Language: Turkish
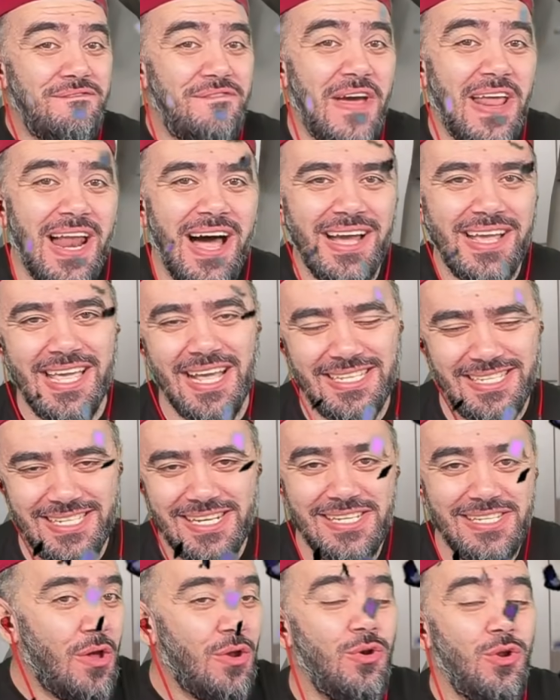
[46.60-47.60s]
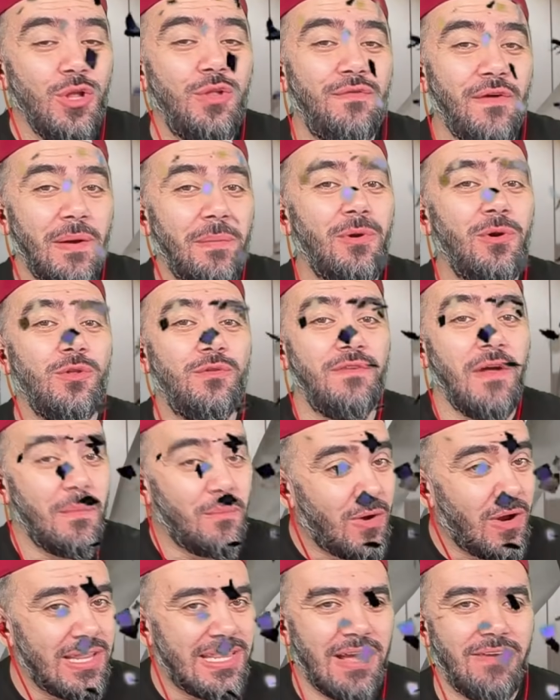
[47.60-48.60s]
Felaketsiniz. Lütfen ama lütfen
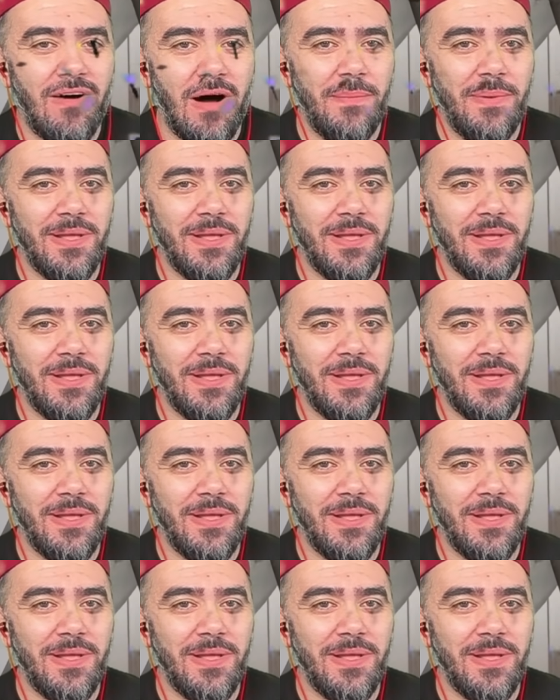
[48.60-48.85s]
buna devam